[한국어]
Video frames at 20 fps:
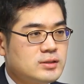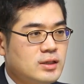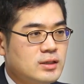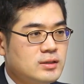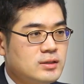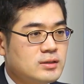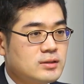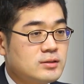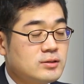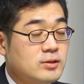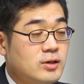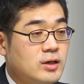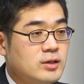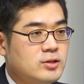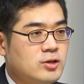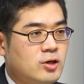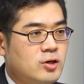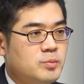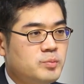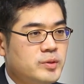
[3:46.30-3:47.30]
이제는
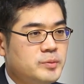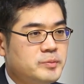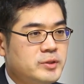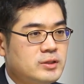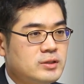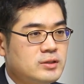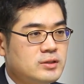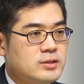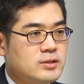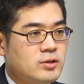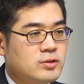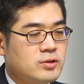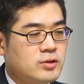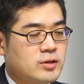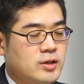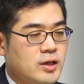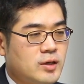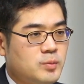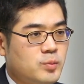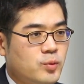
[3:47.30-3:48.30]
그러한 영업비밀들을
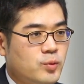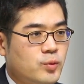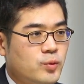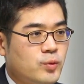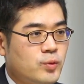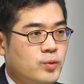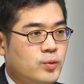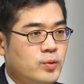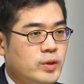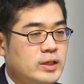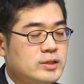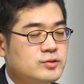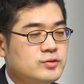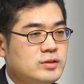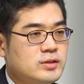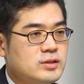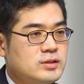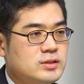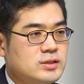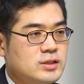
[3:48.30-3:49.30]
어떻게 보호할 수
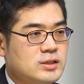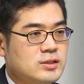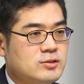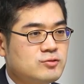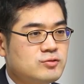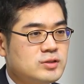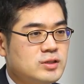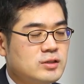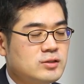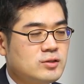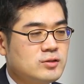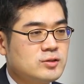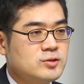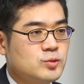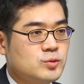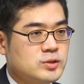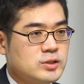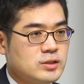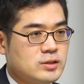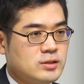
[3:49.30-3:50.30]
있는지 구체적인
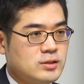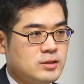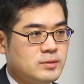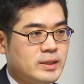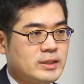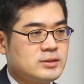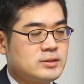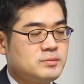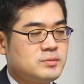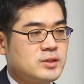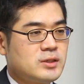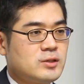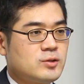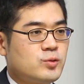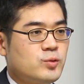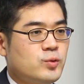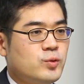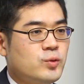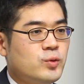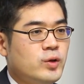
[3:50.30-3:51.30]
조치들을
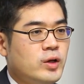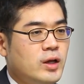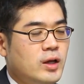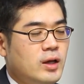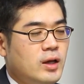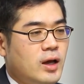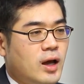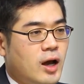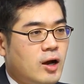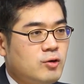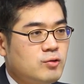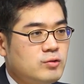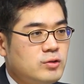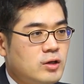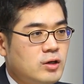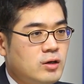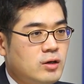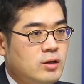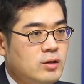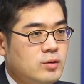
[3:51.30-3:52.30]
말씀드리고
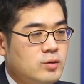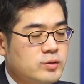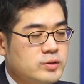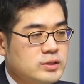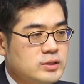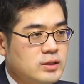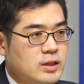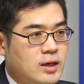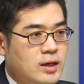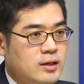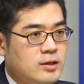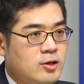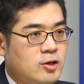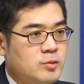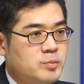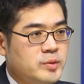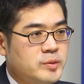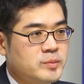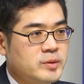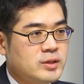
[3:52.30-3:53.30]
아울러 혹시나
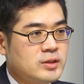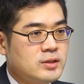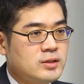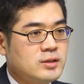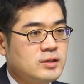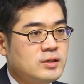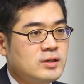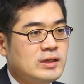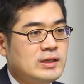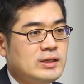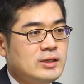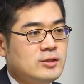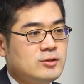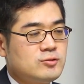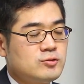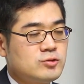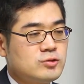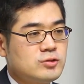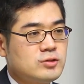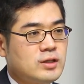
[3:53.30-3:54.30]
영업비밀을
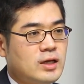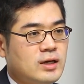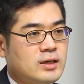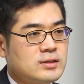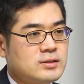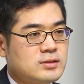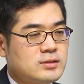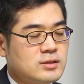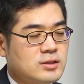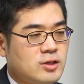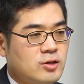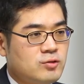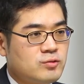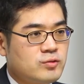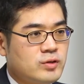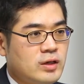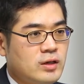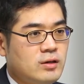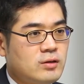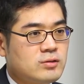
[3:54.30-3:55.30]
유출당했을
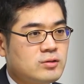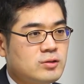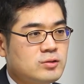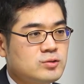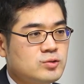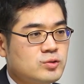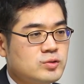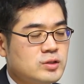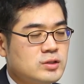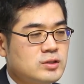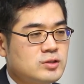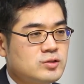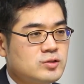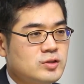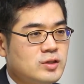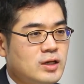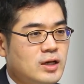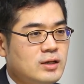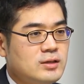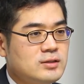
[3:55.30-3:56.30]
경우에 어떤 조치를
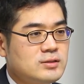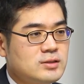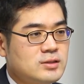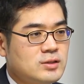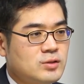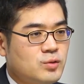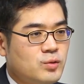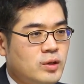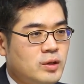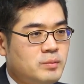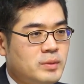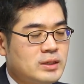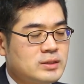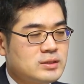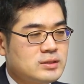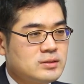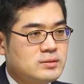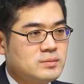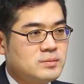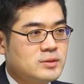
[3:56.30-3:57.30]
취해야 하는지 또한
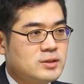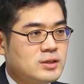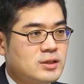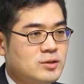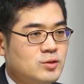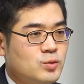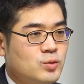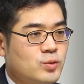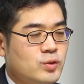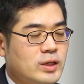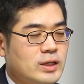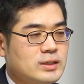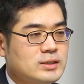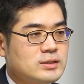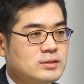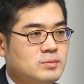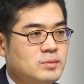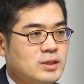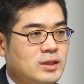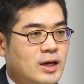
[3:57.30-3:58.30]
말씀드리도록
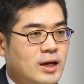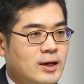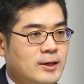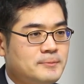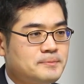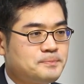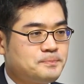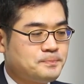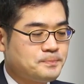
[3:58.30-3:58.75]
하겠습니다.